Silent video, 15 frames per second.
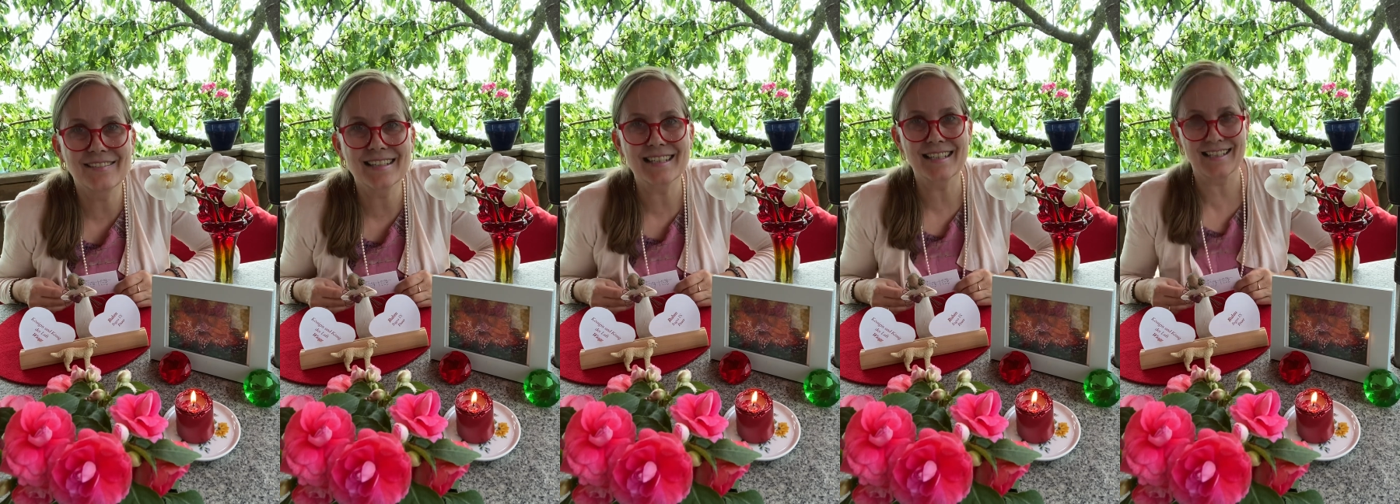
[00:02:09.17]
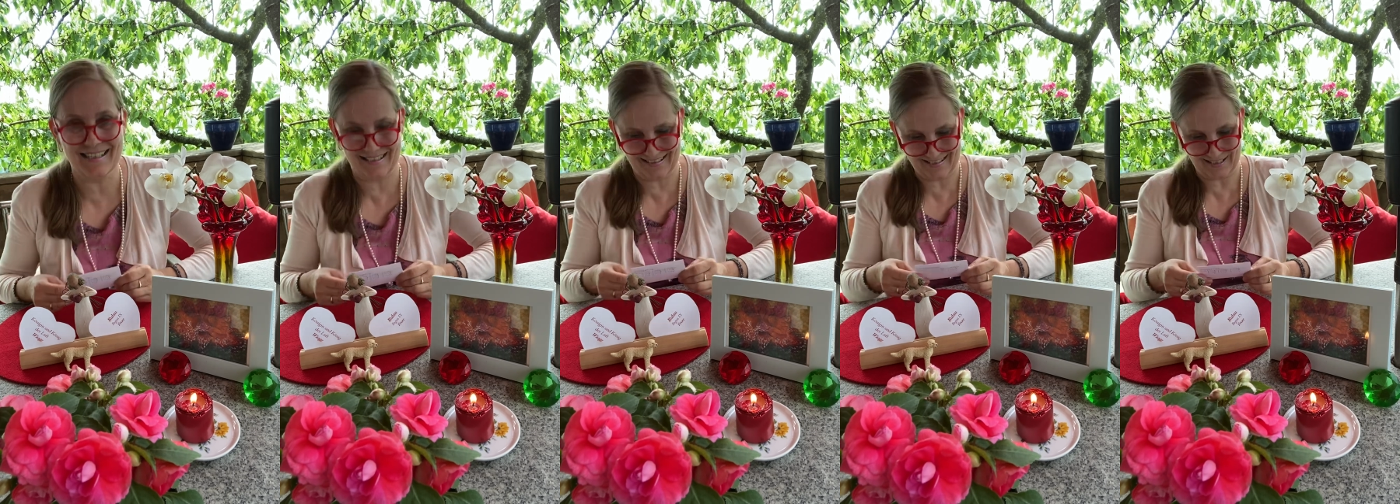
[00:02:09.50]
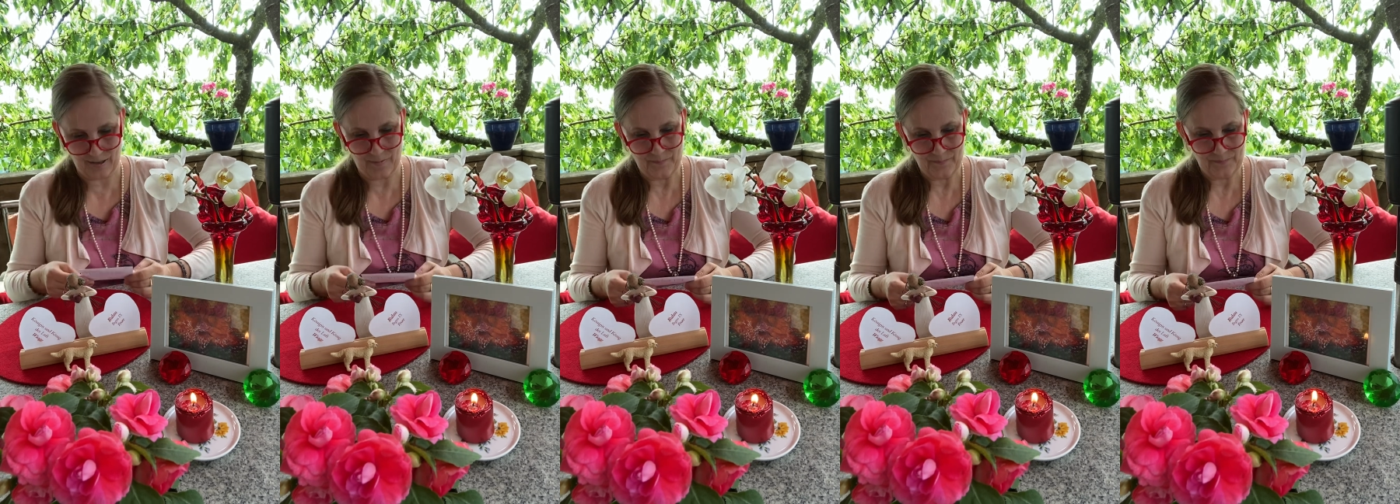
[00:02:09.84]
witzig.
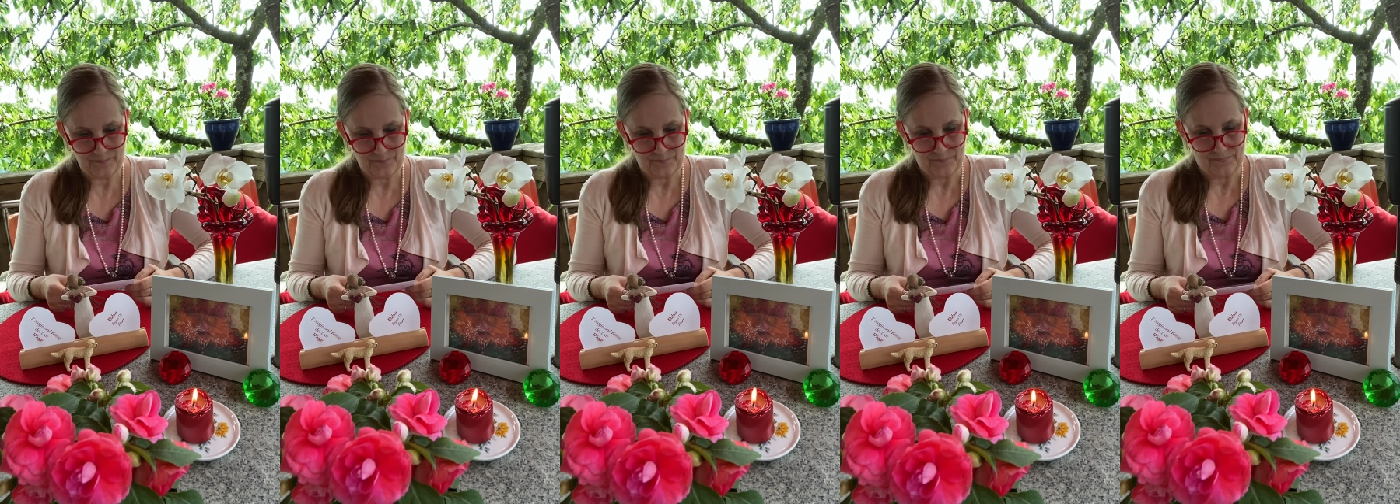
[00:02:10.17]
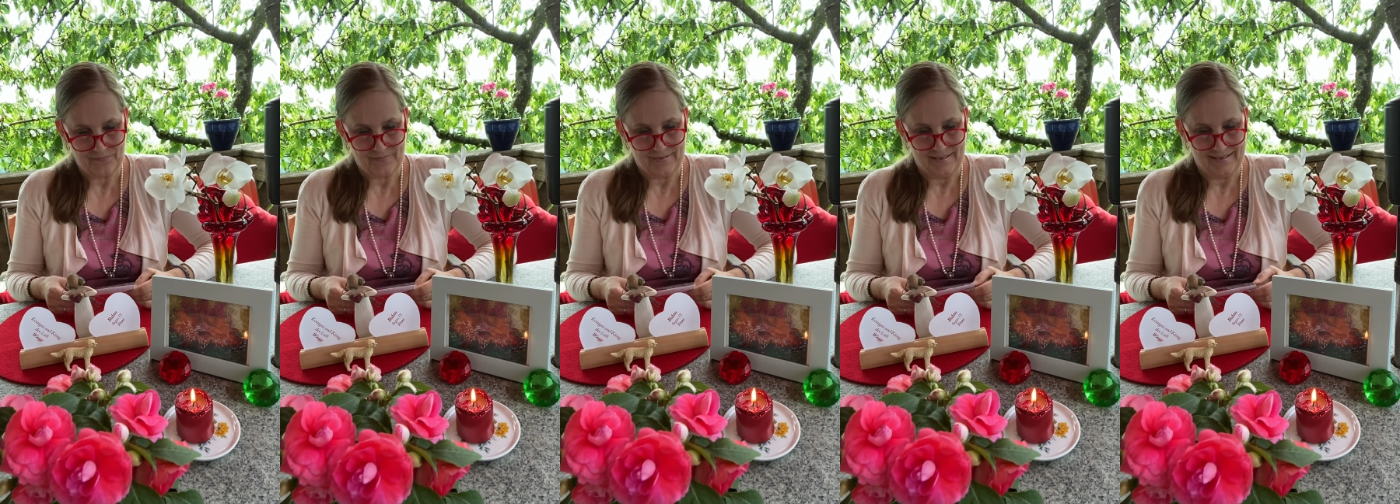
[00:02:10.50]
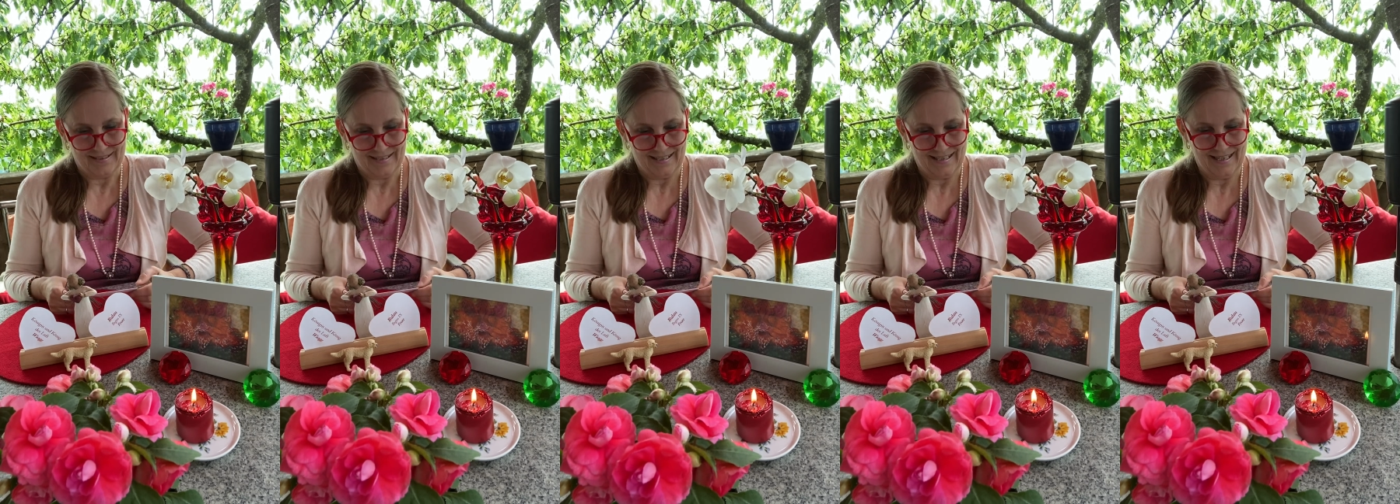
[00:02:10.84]

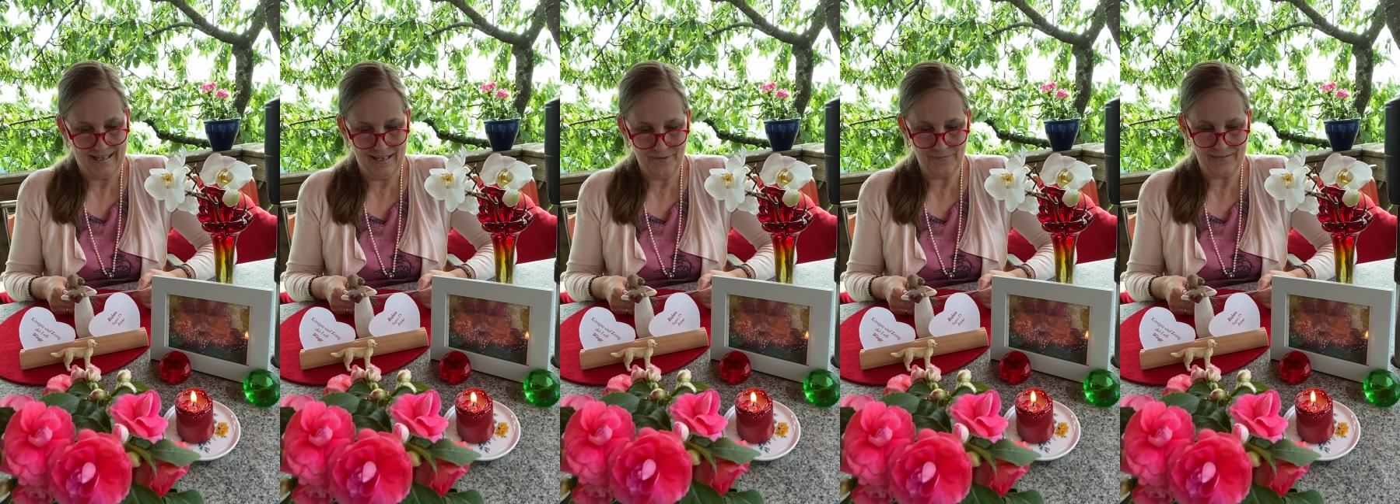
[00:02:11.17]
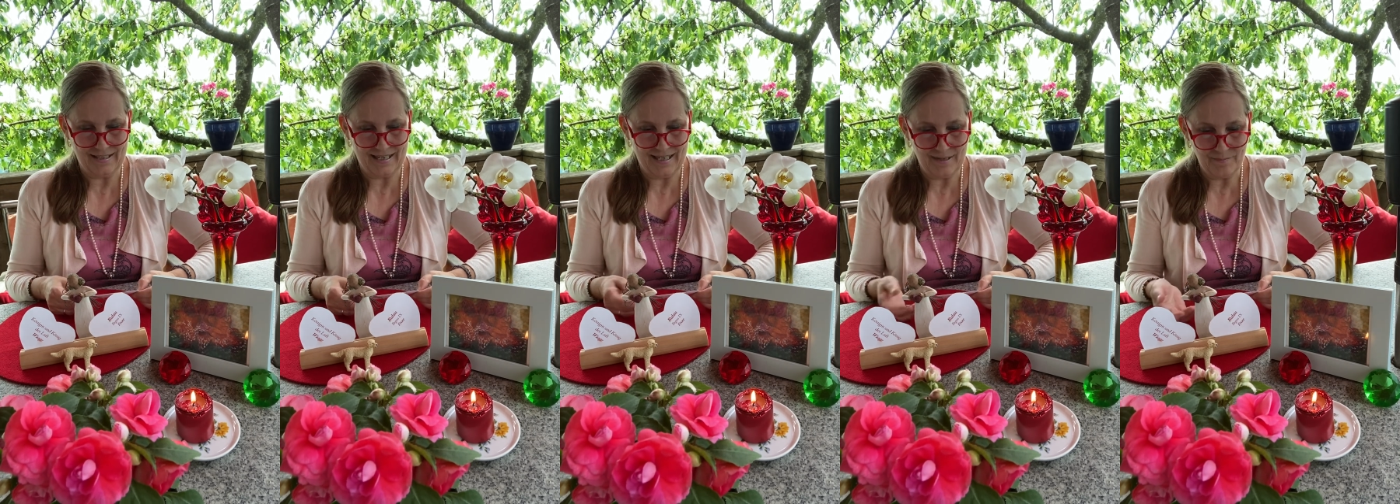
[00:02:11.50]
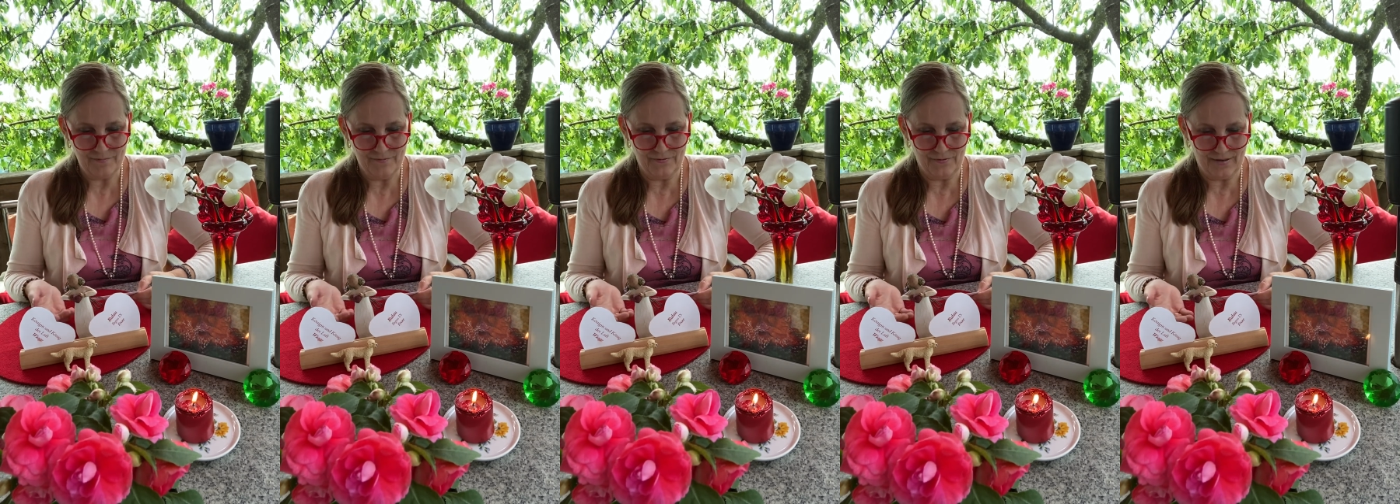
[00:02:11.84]
Hilft
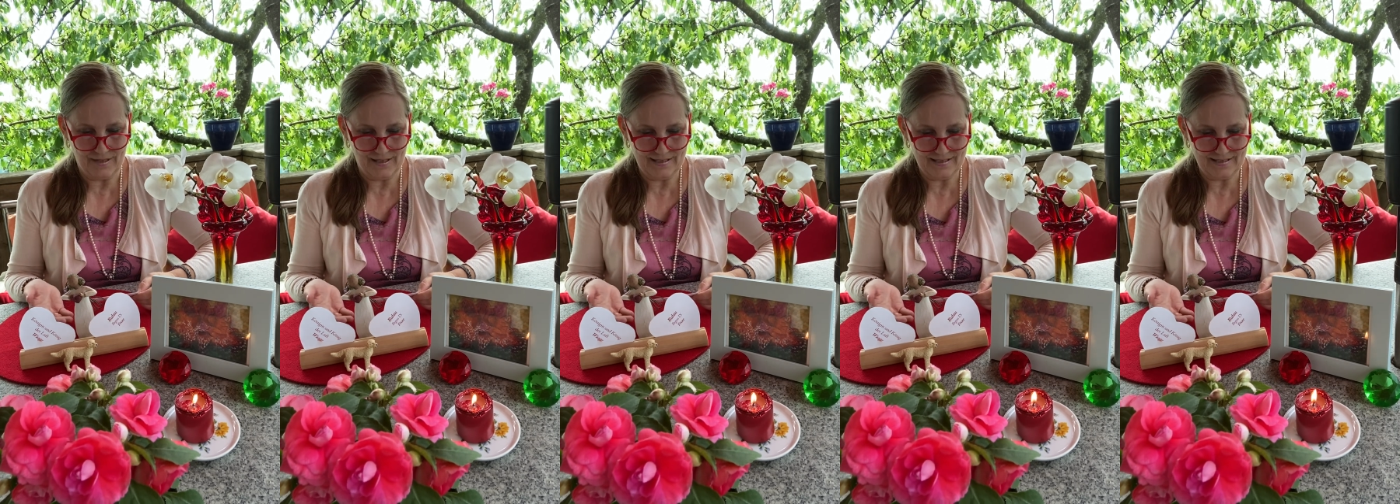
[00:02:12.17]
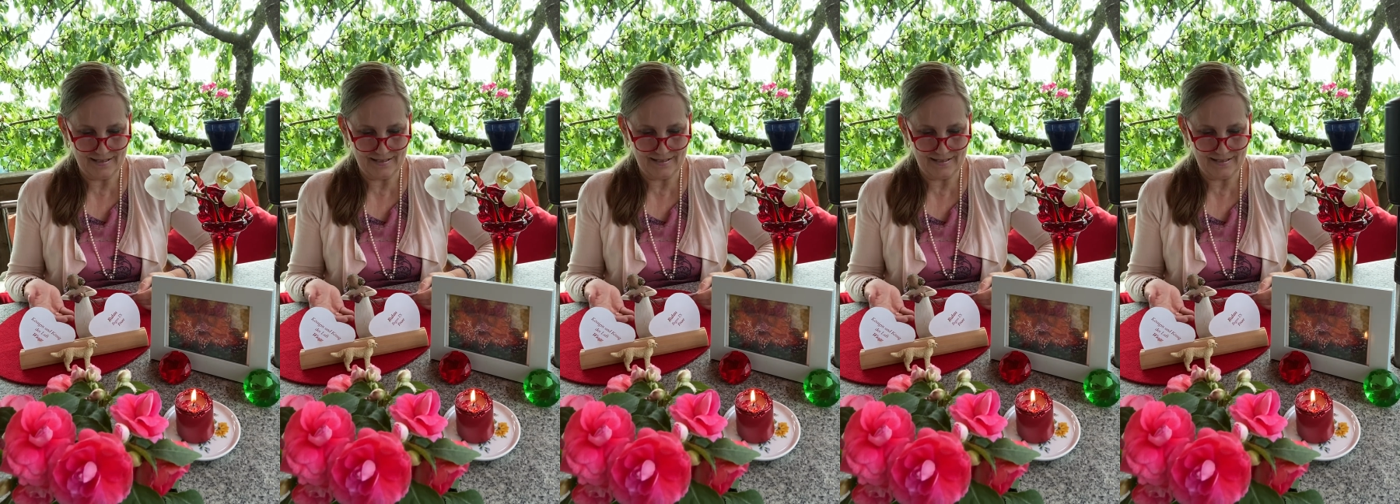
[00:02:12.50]
ebenfalls,